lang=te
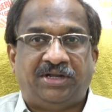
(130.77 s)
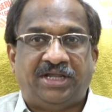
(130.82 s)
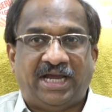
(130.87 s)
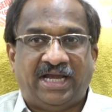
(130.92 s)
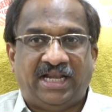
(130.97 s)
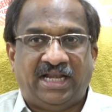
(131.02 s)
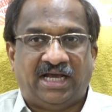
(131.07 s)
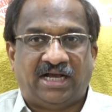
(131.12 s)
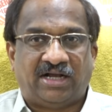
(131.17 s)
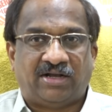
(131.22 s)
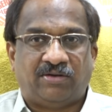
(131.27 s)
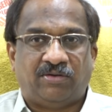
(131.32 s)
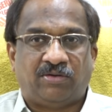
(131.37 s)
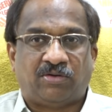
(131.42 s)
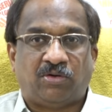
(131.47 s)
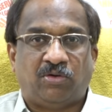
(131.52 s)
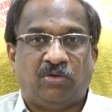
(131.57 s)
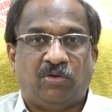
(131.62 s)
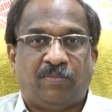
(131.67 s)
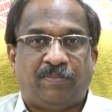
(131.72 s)
డైలాగ్
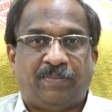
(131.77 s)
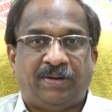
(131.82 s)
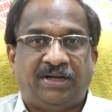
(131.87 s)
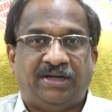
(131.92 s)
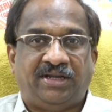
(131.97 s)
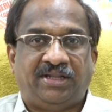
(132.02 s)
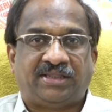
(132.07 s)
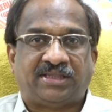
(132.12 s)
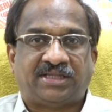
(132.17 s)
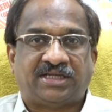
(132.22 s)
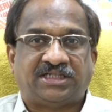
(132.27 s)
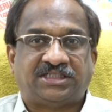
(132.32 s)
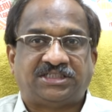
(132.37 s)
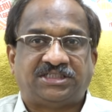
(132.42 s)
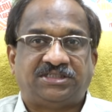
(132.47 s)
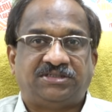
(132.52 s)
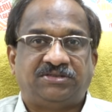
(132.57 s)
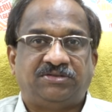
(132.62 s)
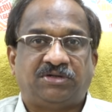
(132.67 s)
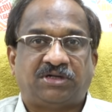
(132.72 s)
ఒక ఓపెన్
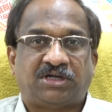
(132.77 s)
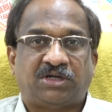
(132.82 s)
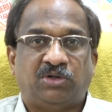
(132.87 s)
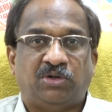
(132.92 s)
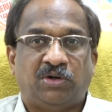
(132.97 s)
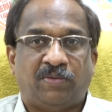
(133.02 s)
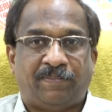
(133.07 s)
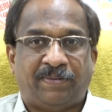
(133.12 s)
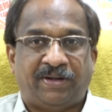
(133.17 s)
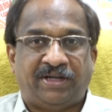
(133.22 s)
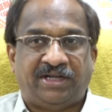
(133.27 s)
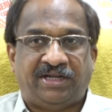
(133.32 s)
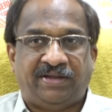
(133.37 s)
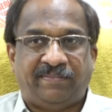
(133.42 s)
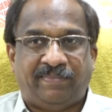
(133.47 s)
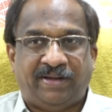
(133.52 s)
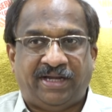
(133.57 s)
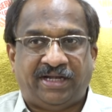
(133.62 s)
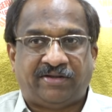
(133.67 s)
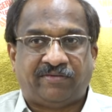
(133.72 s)
డిస్కషన్ ఒక ఓపెన్
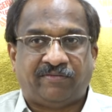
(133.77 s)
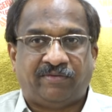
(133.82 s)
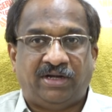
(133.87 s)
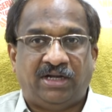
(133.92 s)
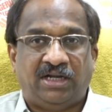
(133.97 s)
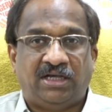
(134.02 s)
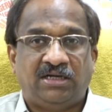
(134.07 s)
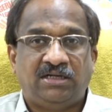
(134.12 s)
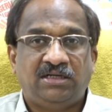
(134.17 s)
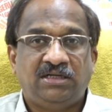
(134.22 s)
డిబేట్ వల్ల